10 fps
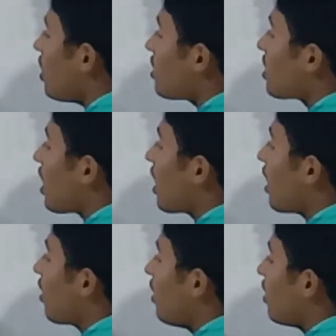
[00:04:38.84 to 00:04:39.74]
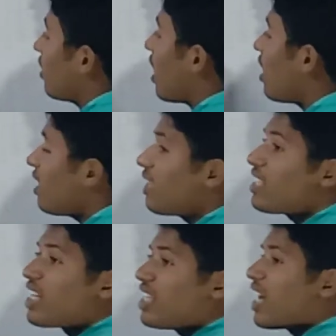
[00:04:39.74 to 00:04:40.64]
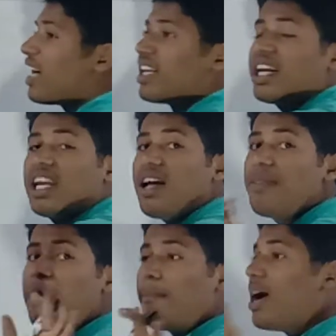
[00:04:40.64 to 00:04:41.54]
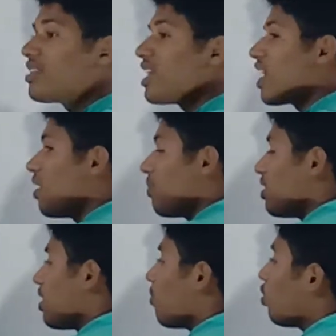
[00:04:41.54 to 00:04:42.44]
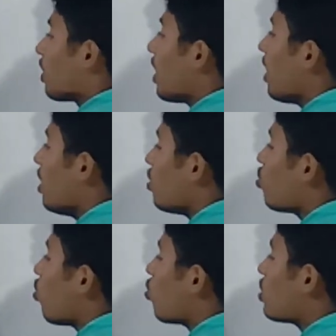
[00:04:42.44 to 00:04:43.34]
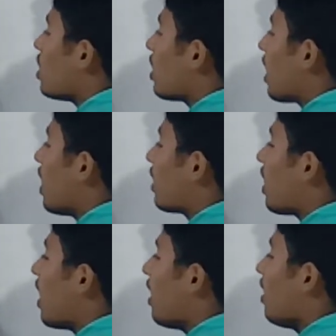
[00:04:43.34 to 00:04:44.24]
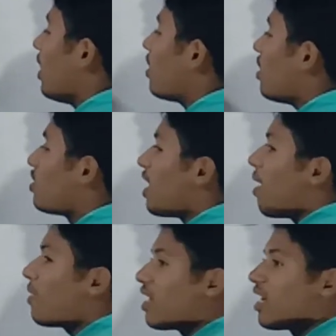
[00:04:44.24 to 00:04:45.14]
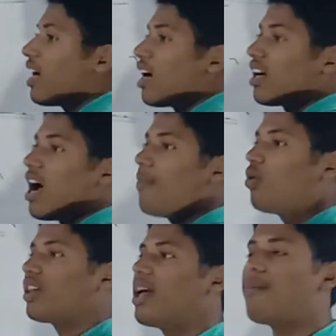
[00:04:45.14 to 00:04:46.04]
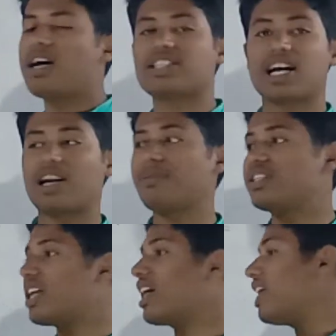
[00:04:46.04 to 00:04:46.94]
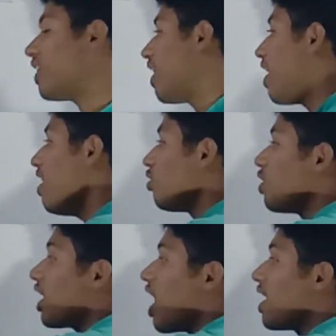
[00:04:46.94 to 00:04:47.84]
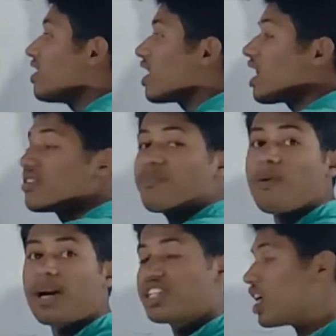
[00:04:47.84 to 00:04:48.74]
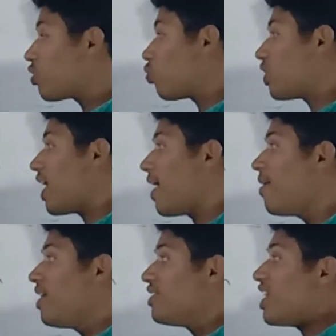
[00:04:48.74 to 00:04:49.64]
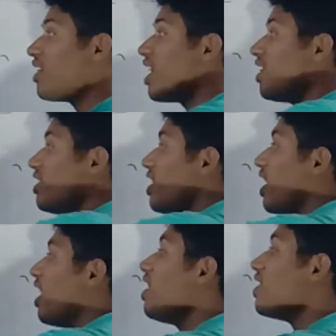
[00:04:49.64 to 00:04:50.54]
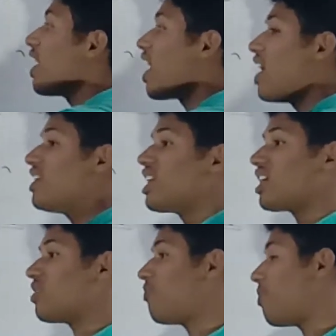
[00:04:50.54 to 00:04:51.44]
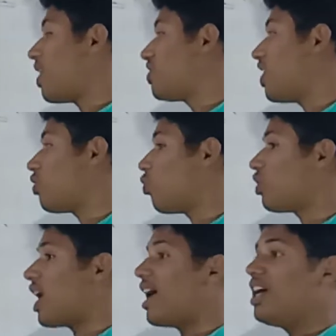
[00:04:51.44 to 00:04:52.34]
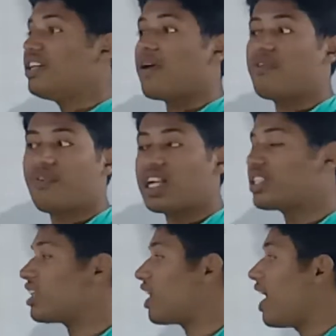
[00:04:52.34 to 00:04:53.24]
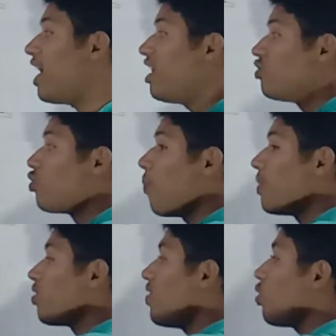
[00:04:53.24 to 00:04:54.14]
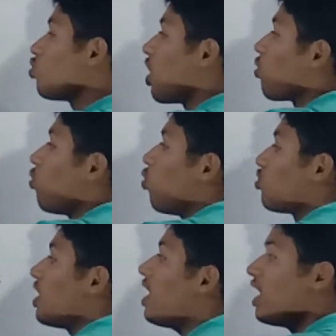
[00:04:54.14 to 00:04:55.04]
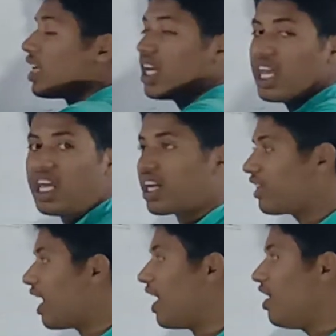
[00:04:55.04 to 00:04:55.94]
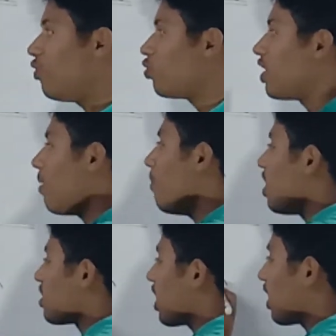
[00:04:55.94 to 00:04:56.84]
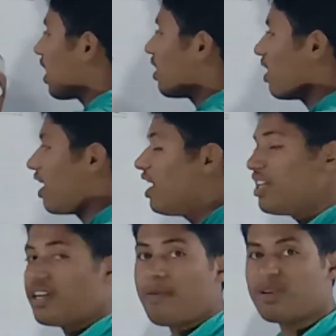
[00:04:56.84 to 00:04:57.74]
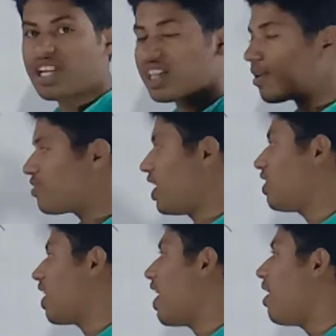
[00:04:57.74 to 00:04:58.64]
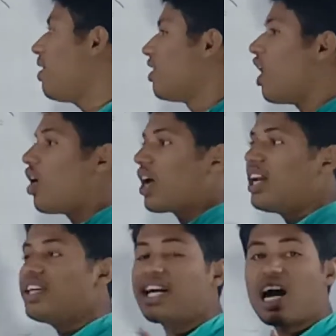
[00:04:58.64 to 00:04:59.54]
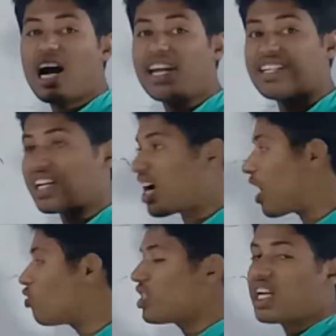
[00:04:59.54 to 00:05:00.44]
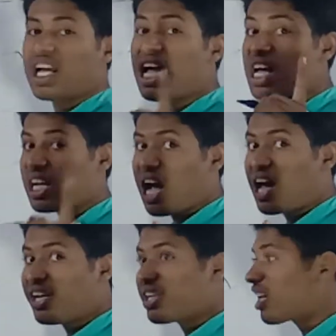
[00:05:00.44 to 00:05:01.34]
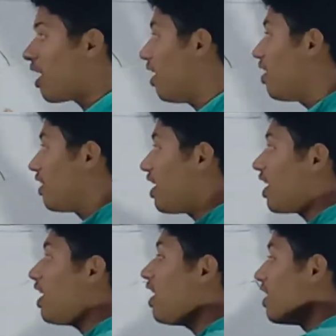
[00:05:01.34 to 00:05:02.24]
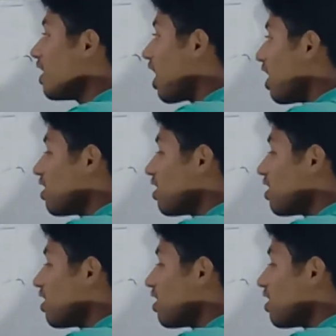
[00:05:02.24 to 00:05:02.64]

सागर ध्यान देते चलिएगा ठीक है ना महासागर हम किसे बोलते हैं जो ओसियन कहलाता है इसे हम कहा बोलते हैं महासागर हम किसे कहते हैं तो ये खारे जल का सबसे बड़ा क्षेत्र होता है ध्यान दीजिएगा यह खारे जल का सबसे बड़ा क्षेत्र होता है यह विशाल क्षेत्र है जो पृथ्वी को चारों ओर से घेरे रखता है उसे हम महासागर कहते हैं यह विशालतम क्षेत्र है और है ना ये खारे जल का कौन से जल का खारे जल का ठीक है ना ये खारे